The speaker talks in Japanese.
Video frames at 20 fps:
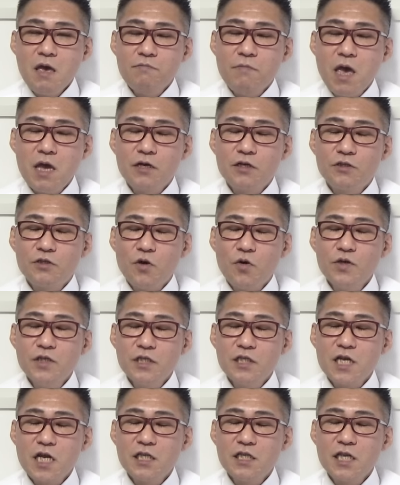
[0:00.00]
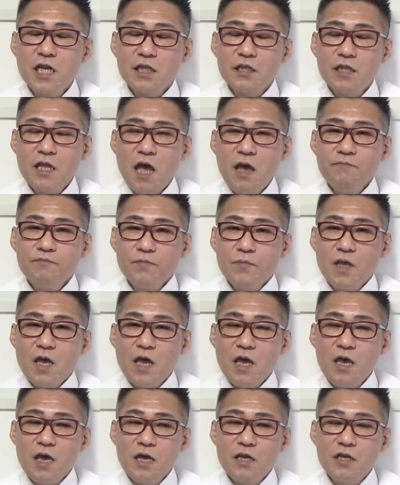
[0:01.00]
メール党員さんになって、
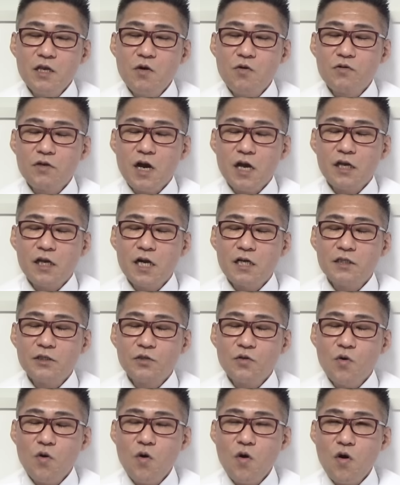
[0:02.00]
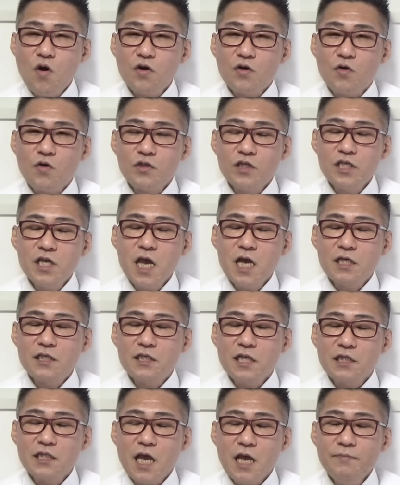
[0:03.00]
えー、日本改革党をご支援
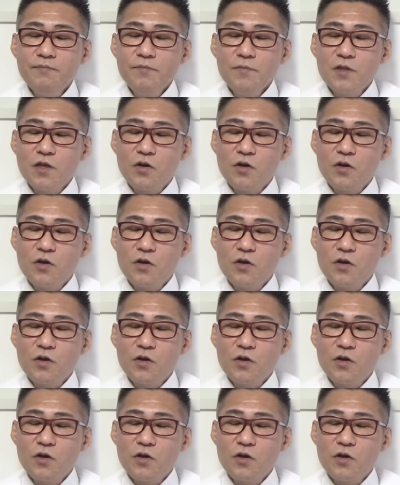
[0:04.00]
ください。